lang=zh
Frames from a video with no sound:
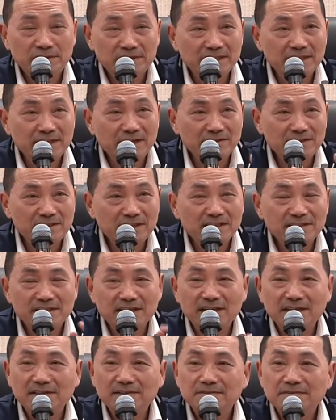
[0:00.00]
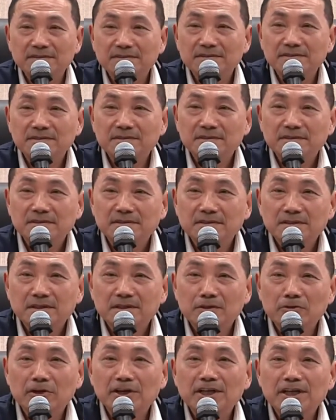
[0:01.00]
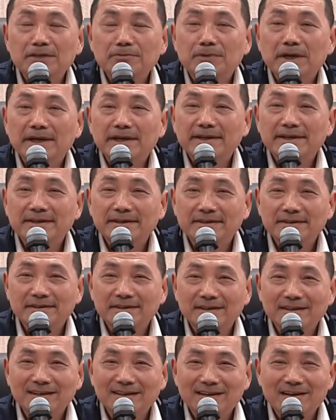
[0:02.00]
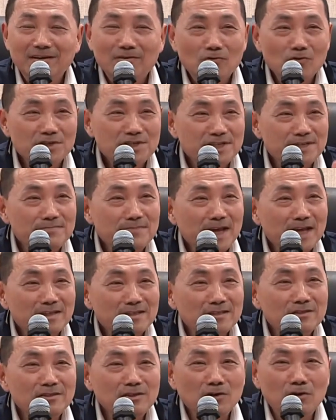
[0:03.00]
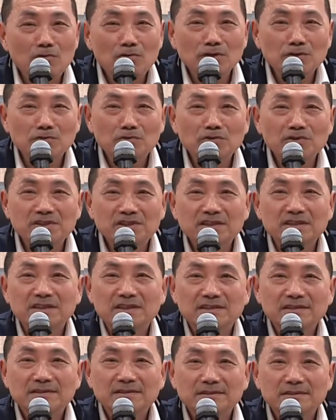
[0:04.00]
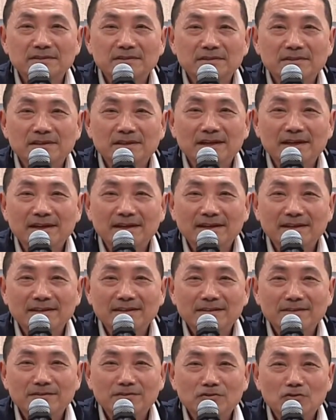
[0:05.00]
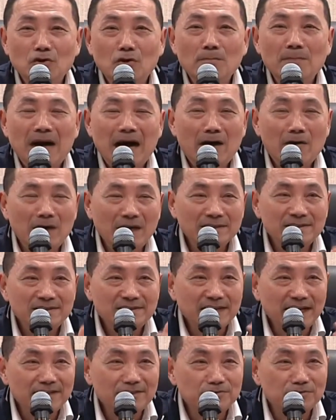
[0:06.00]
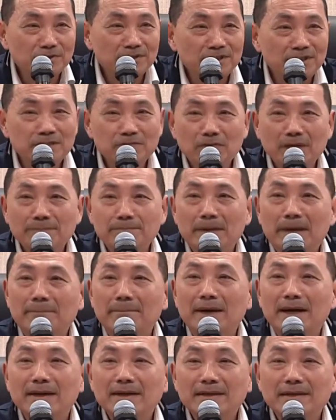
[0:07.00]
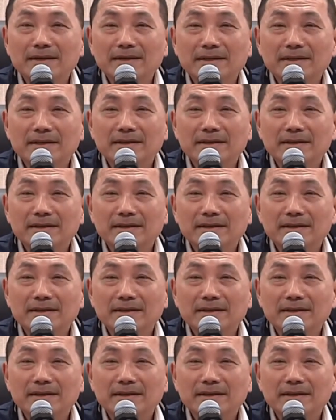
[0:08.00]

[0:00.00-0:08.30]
我真的要谢谢各位立委。我新北市有很多事，都麻烦在座的立委帮忙。